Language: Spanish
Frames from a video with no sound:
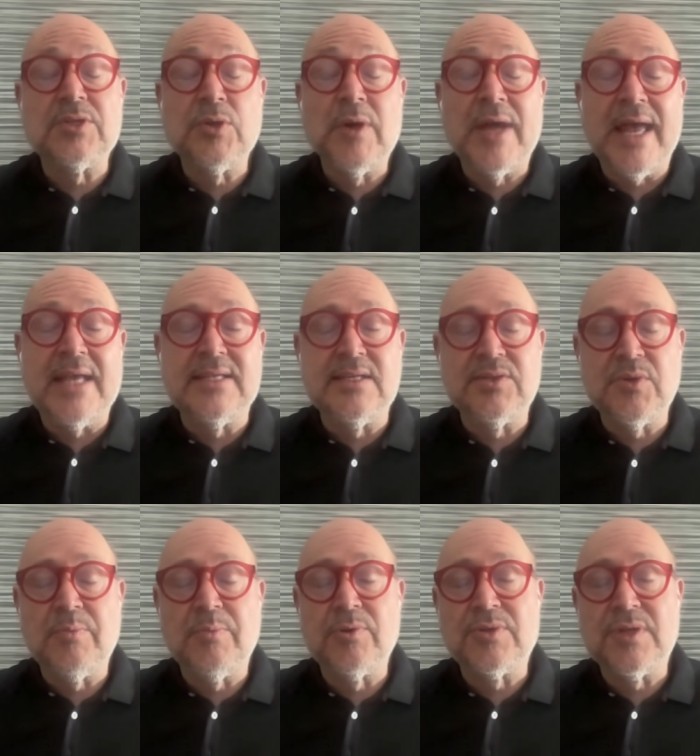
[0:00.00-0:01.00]
de
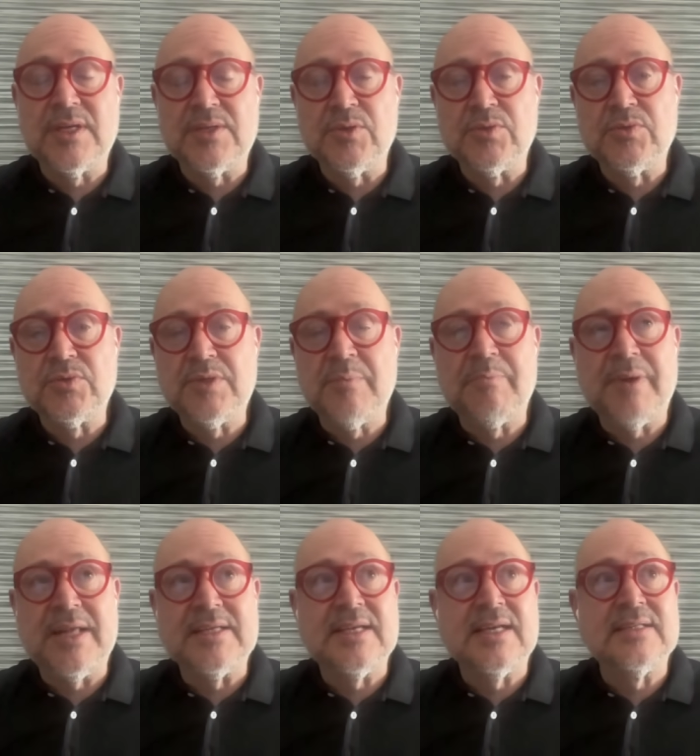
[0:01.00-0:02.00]
Showcase y Show que son sus
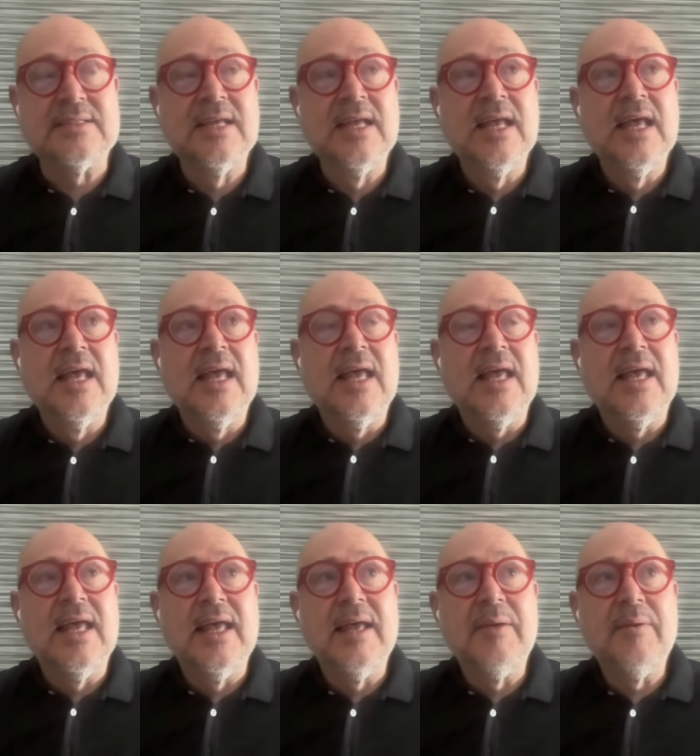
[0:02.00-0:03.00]
empresas,
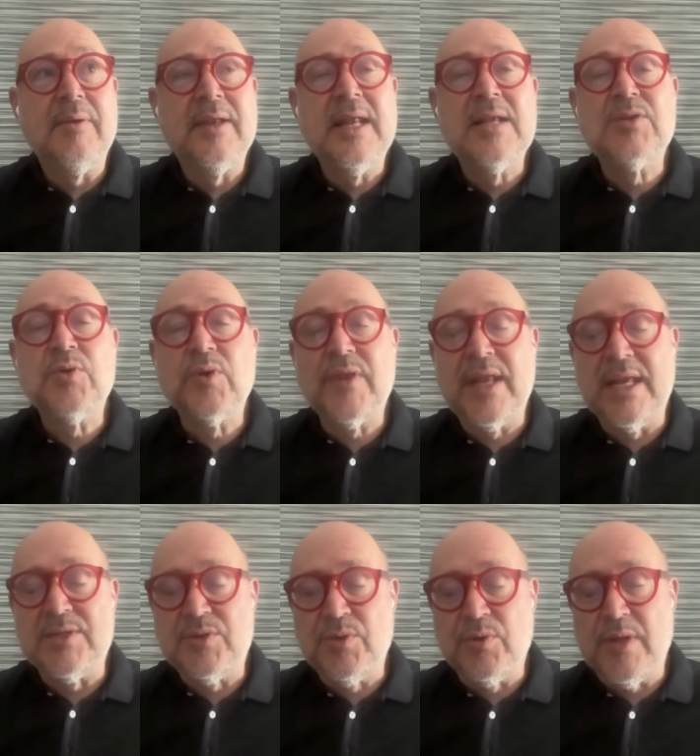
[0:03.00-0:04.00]
en el
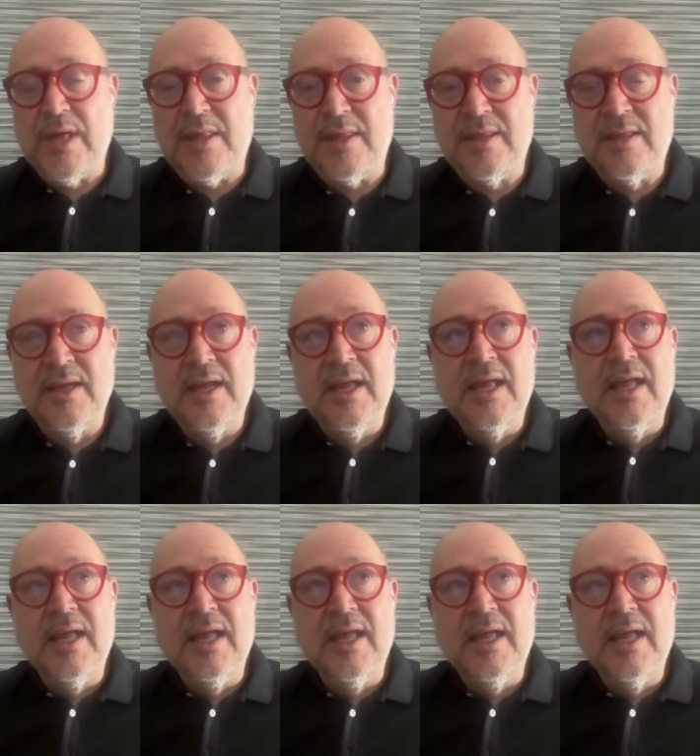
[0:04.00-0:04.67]
sur de la ciudad.